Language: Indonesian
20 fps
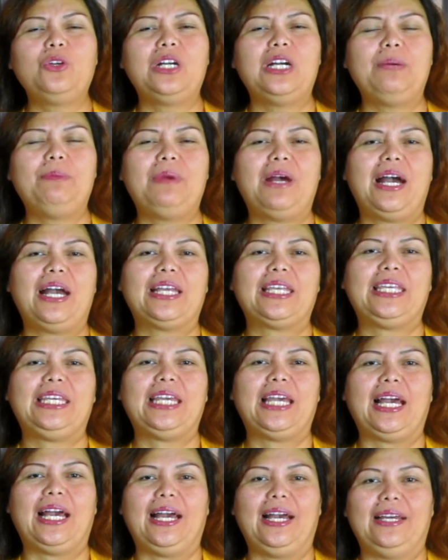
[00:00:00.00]

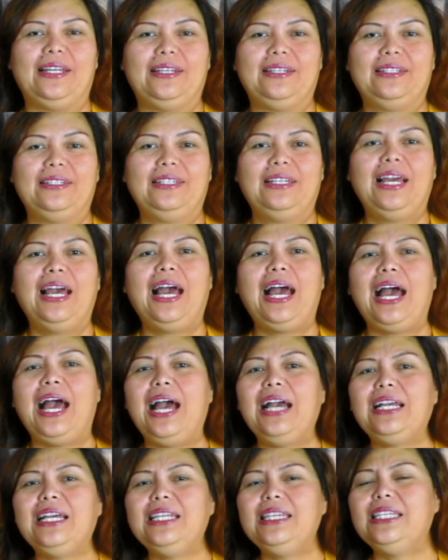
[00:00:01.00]
kebahagiaan
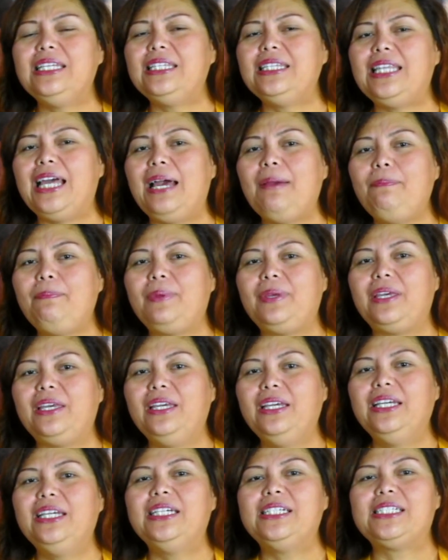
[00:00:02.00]
akan
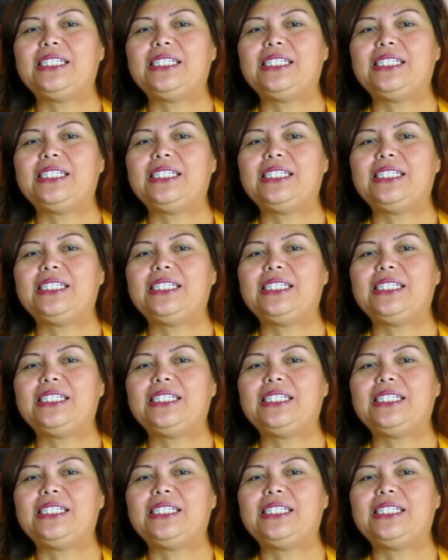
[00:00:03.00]
tetapi,